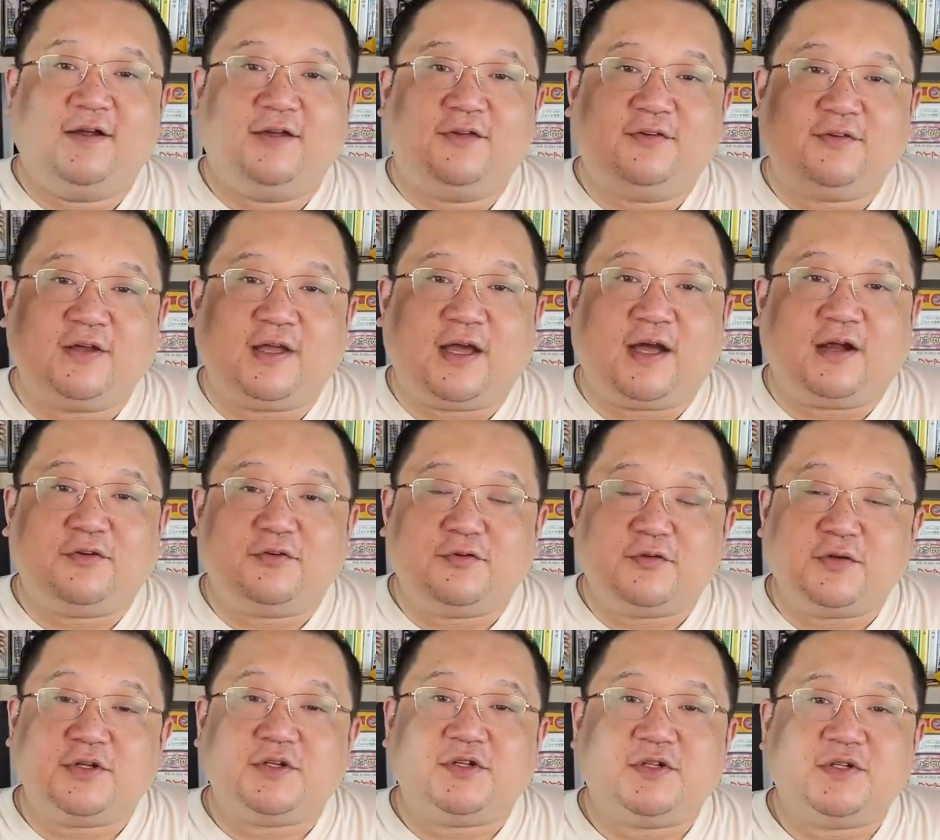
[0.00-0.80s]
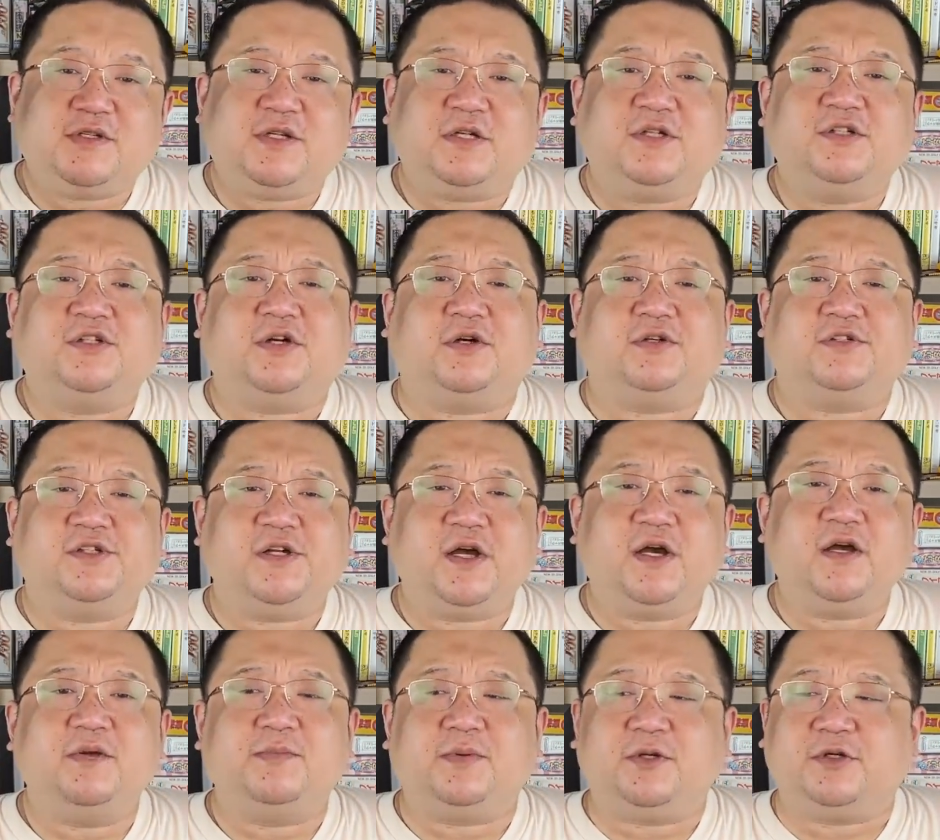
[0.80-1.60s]
所以啊，如果你是想找
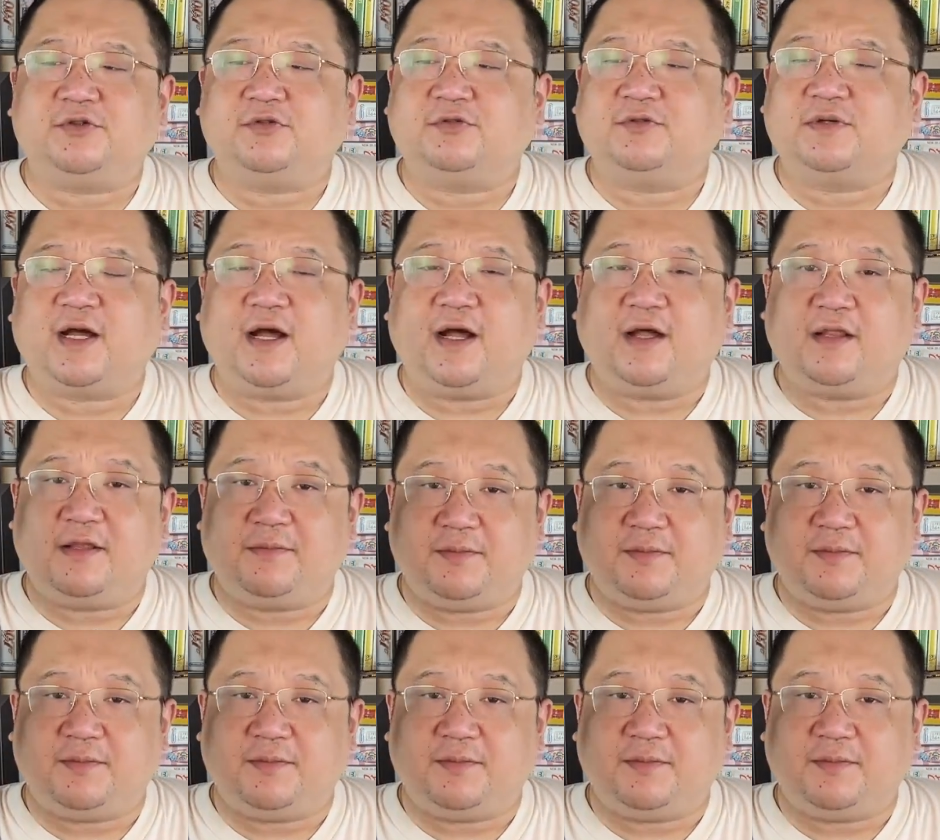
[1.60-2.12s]
这样一本书看，